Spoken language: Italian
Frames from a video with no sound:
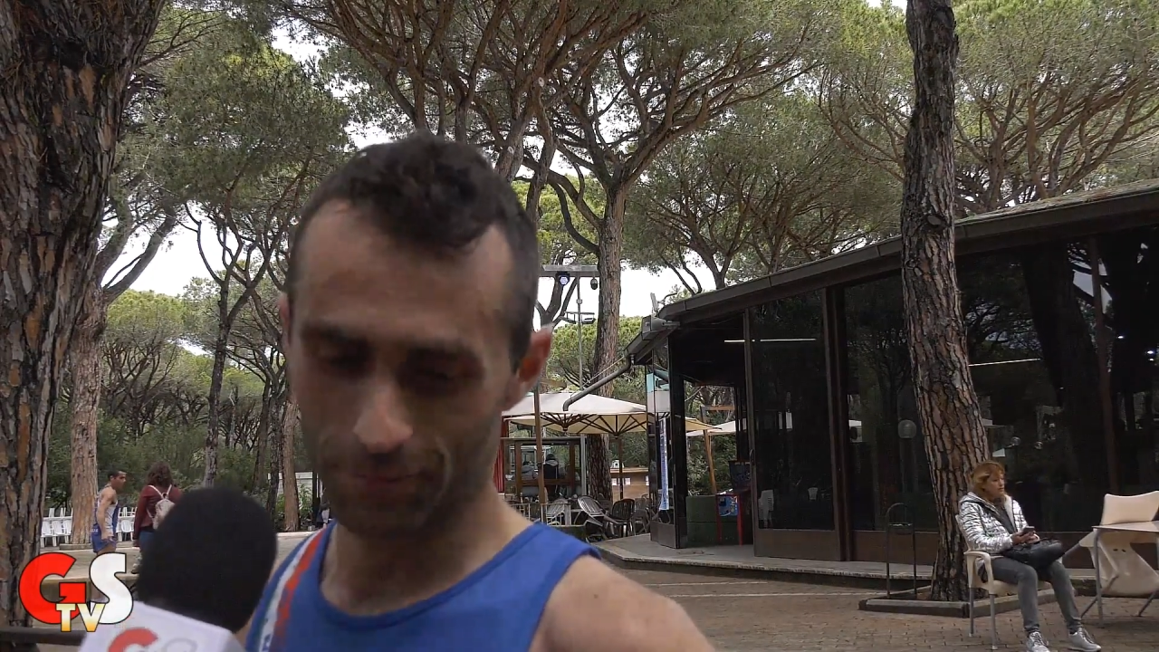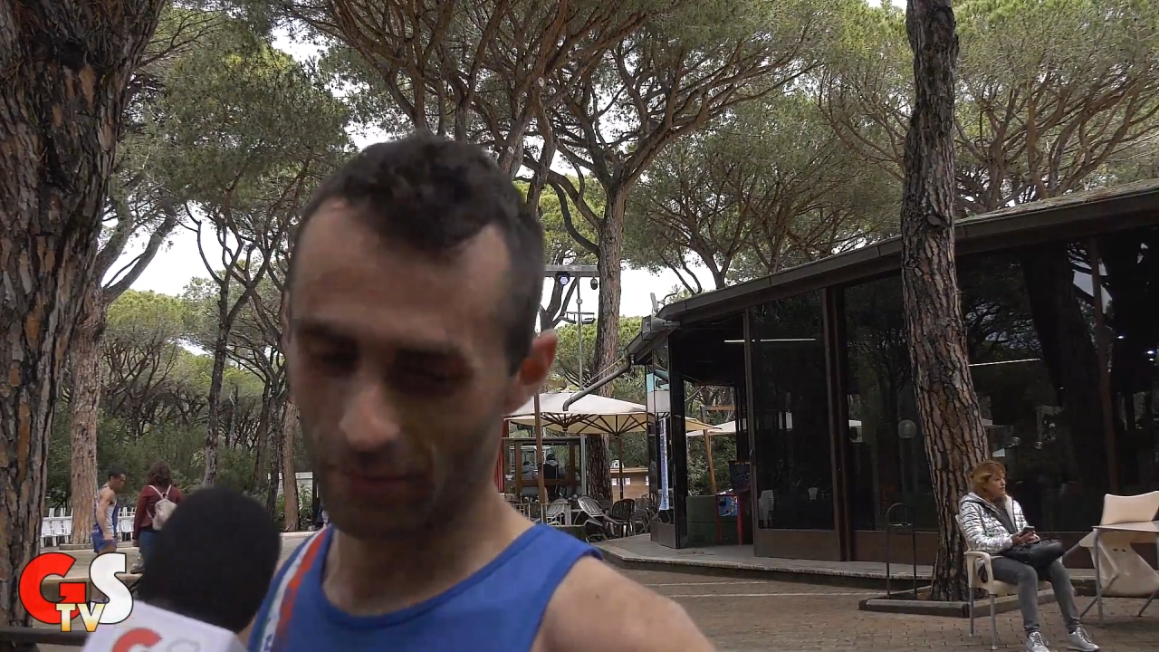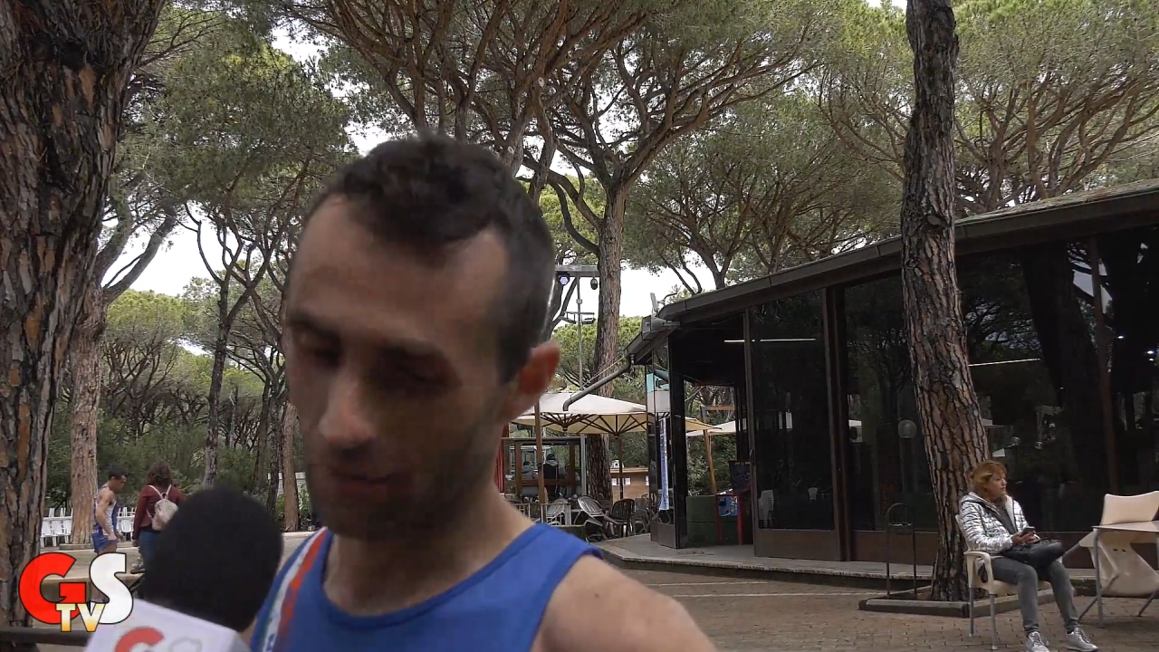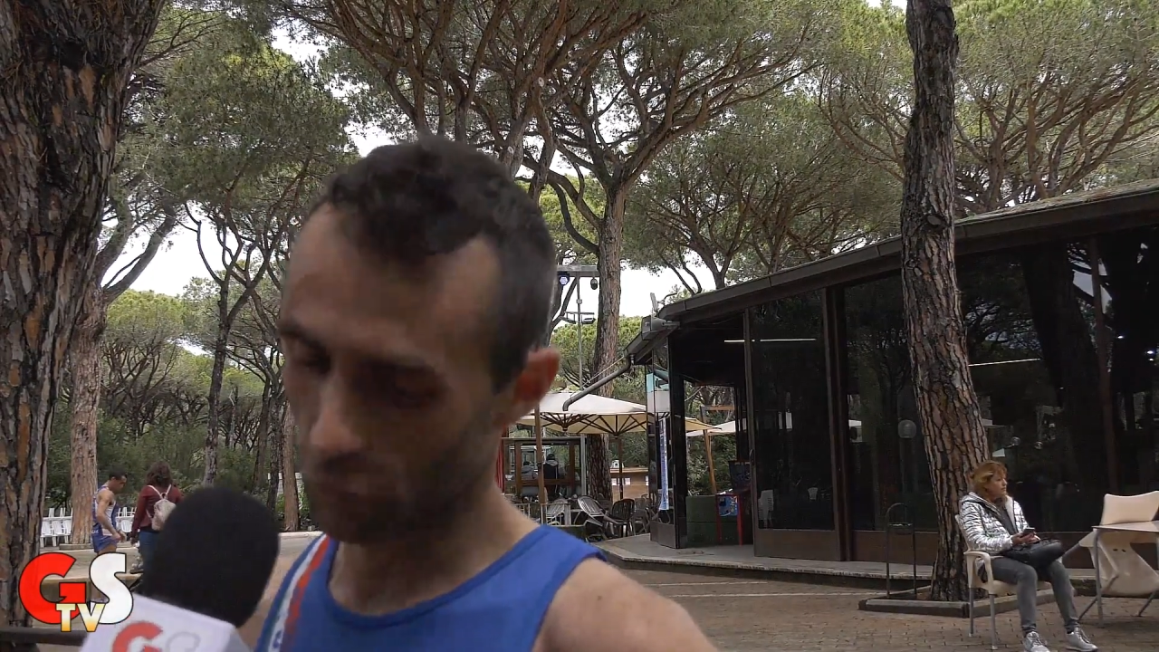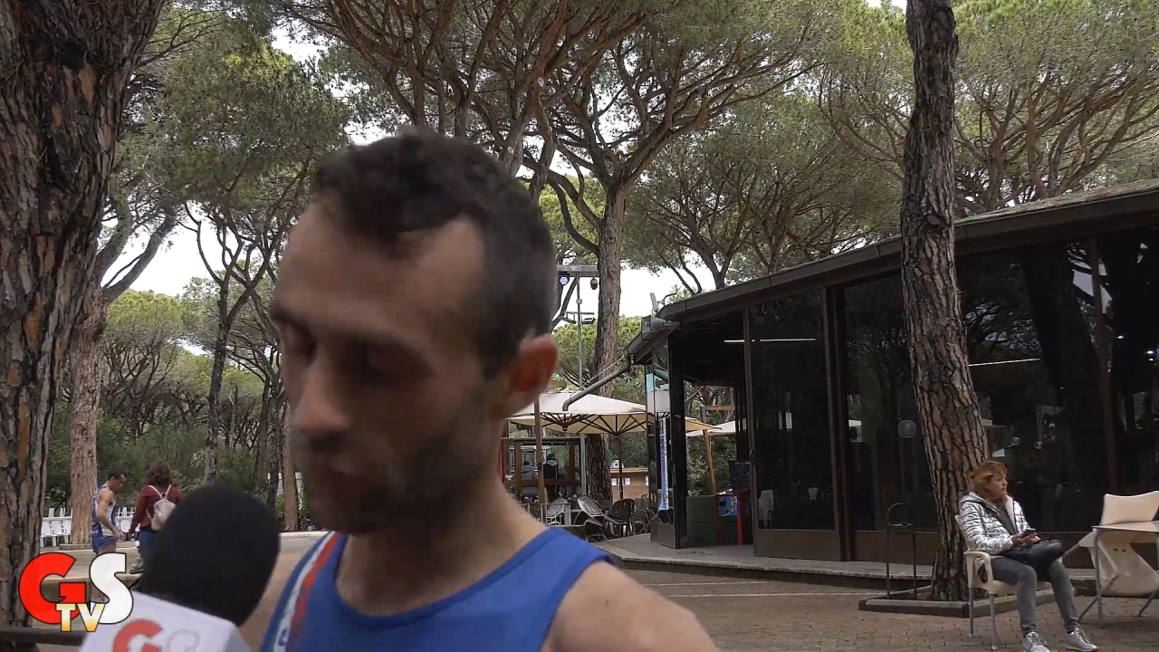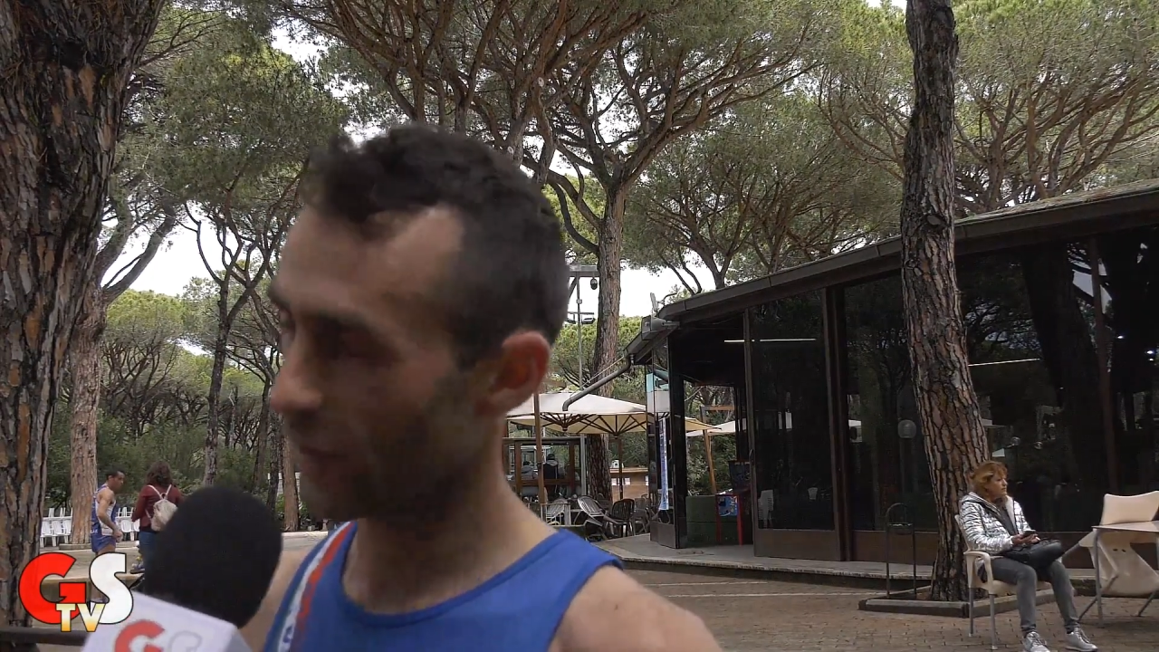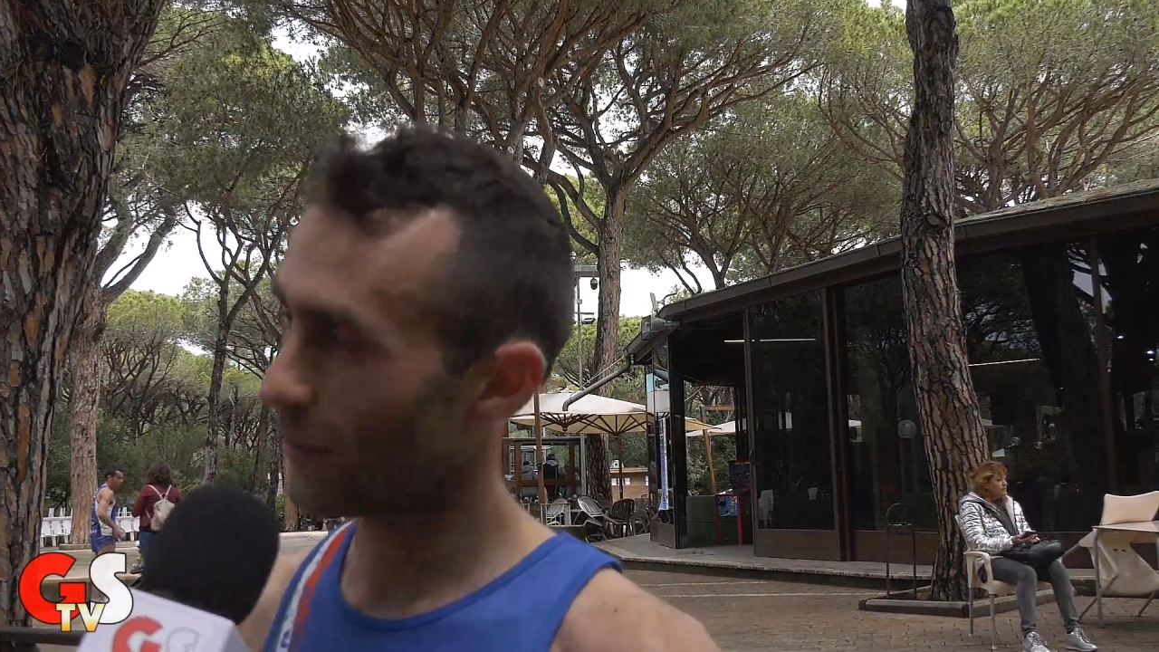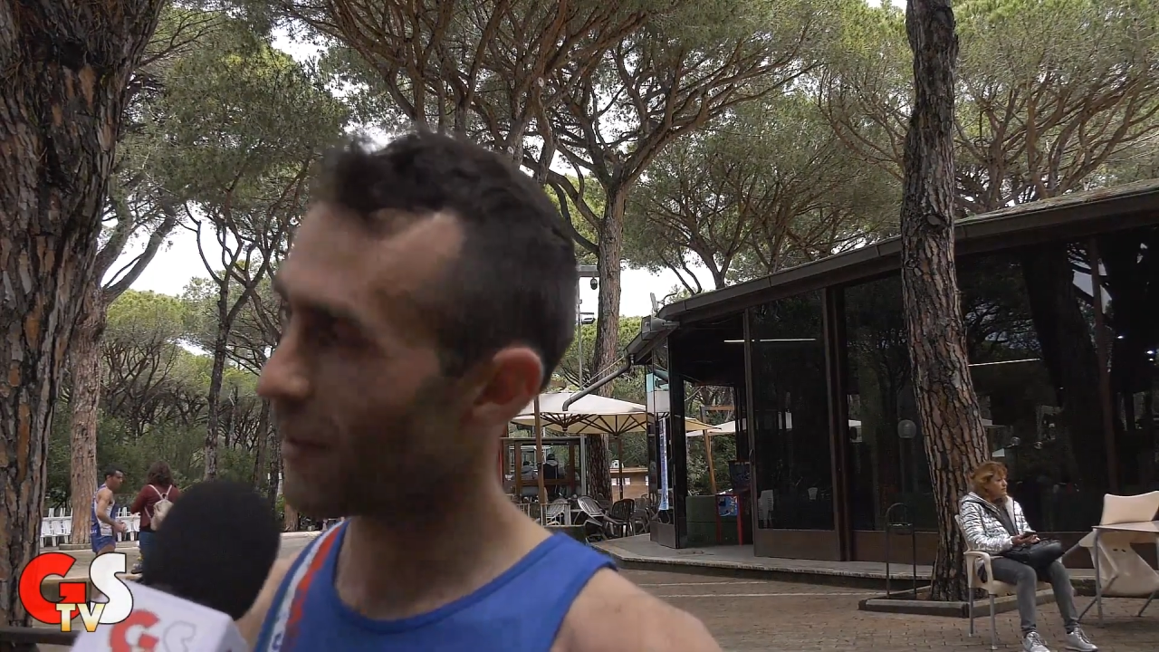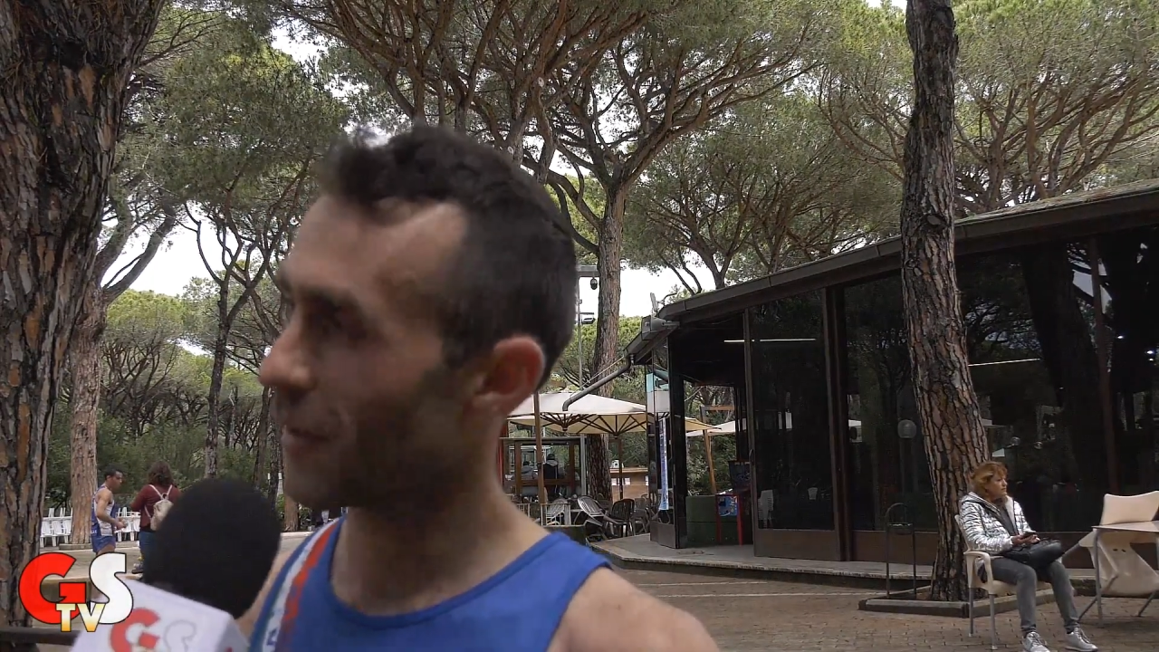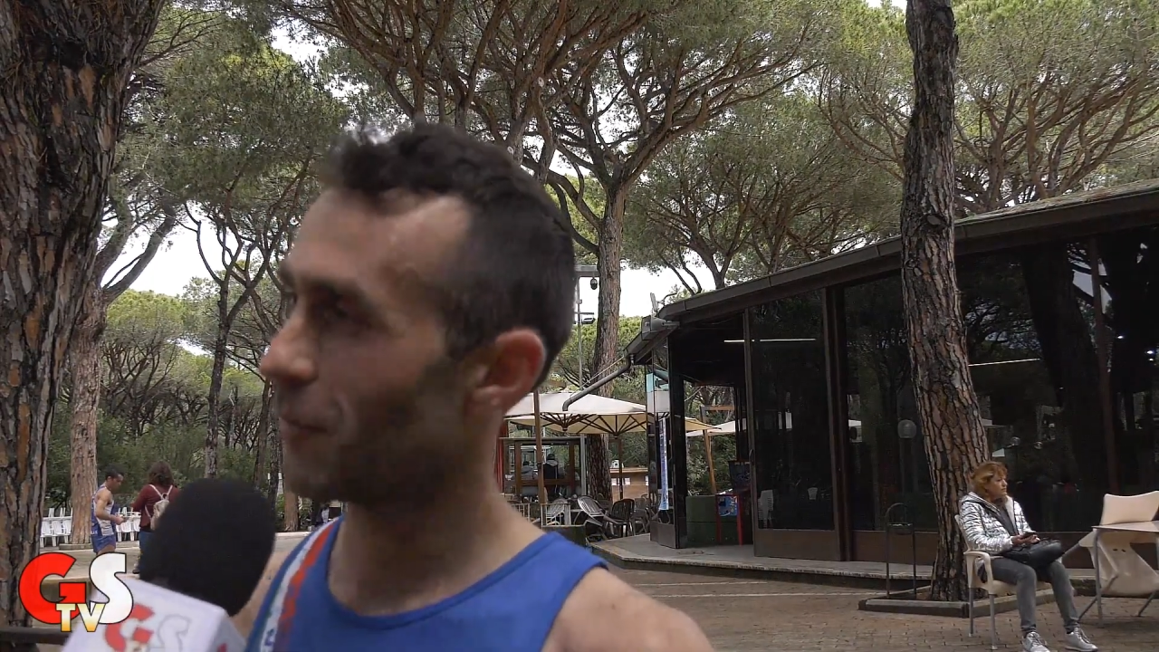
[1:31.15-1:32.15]
del Corri della
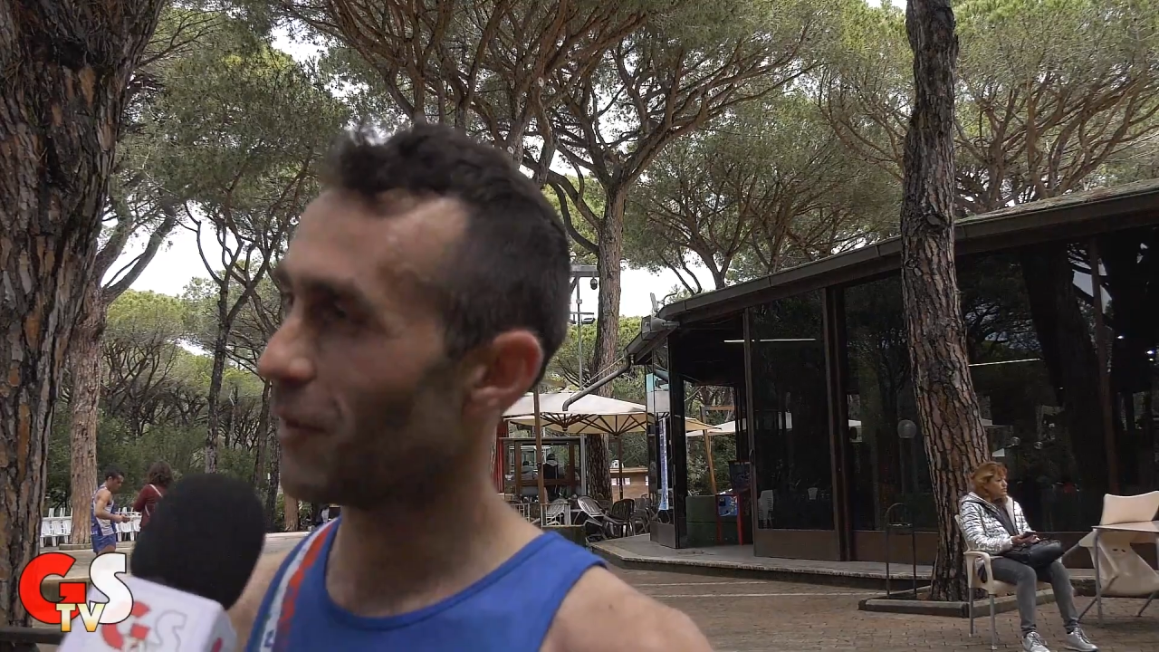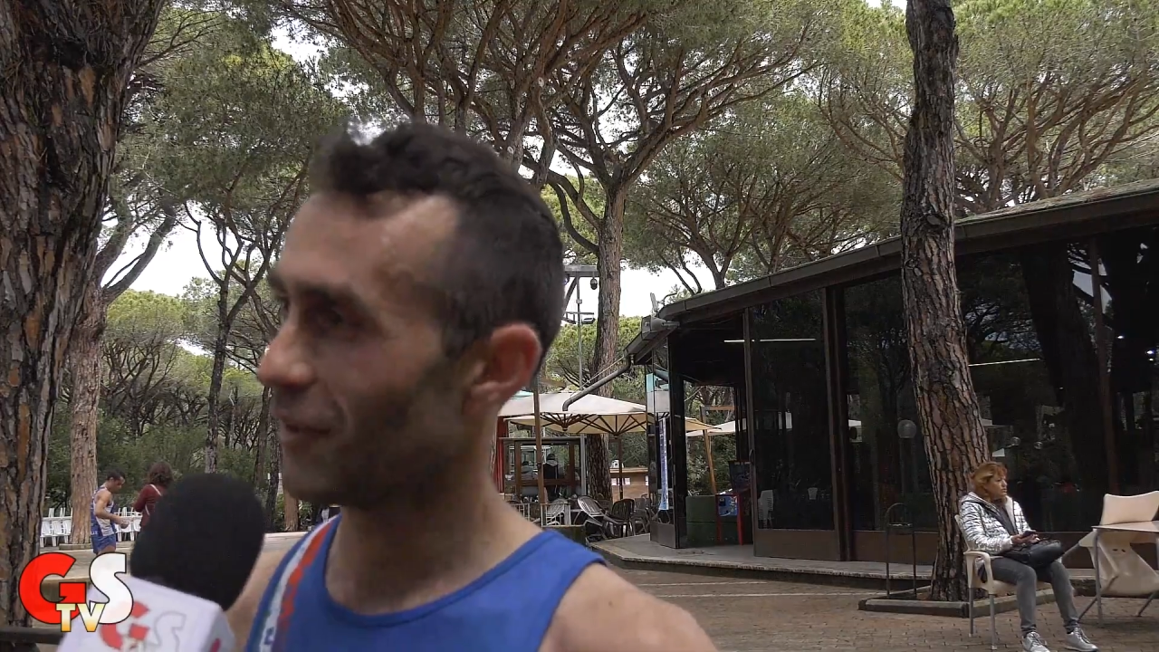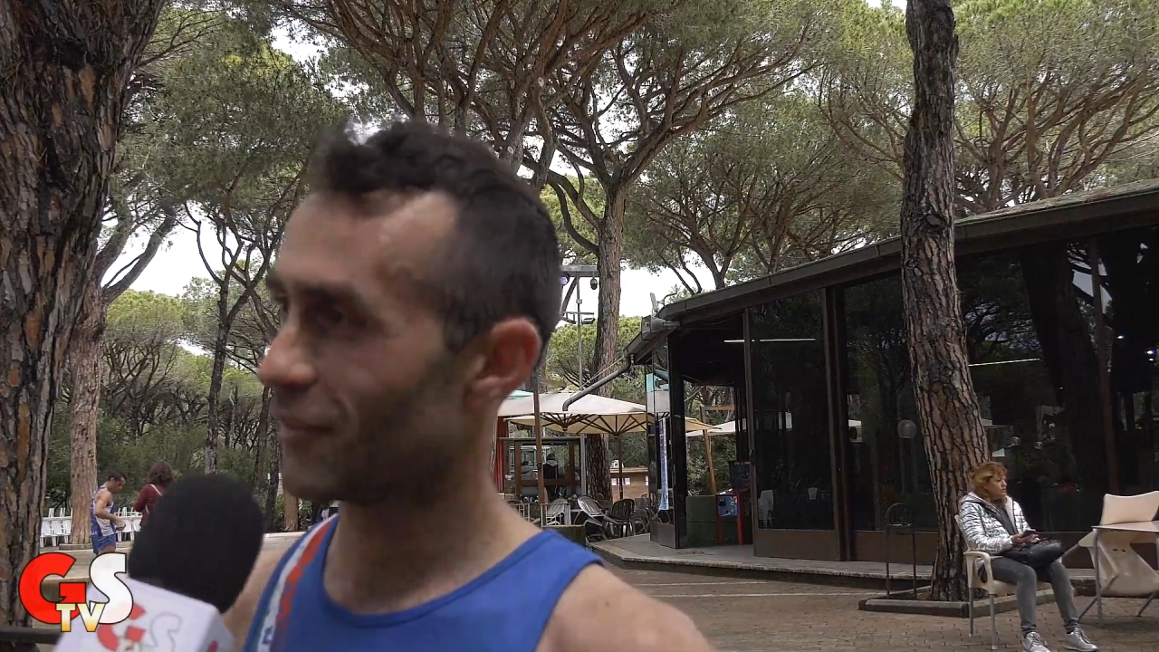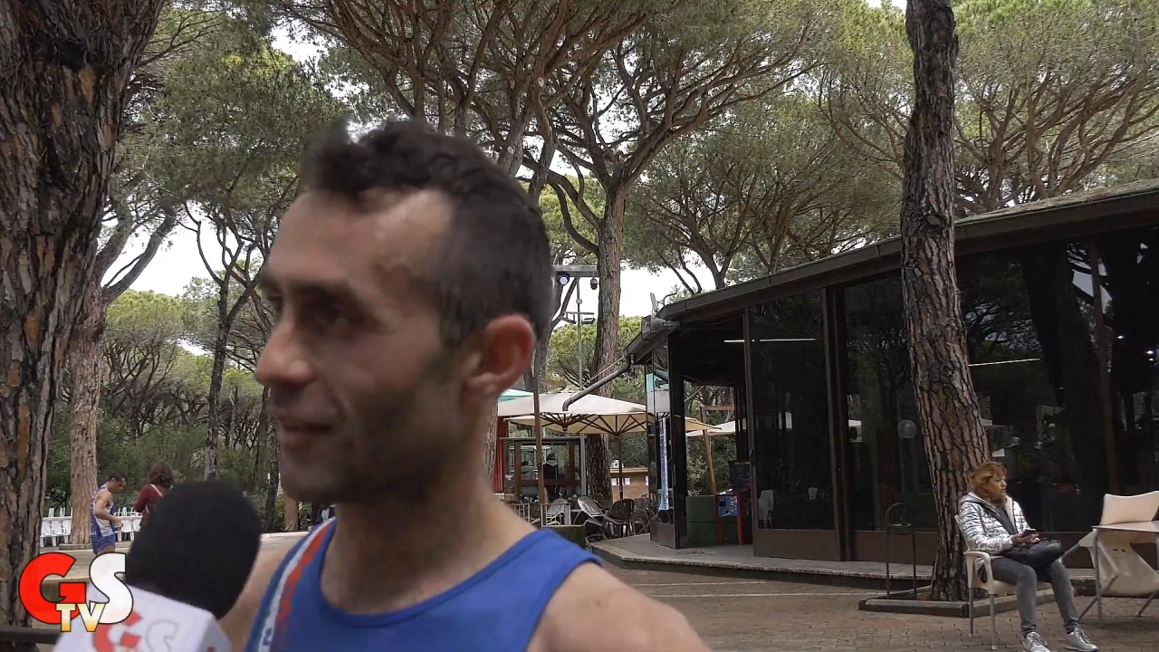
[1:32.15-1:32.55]
Maremma, la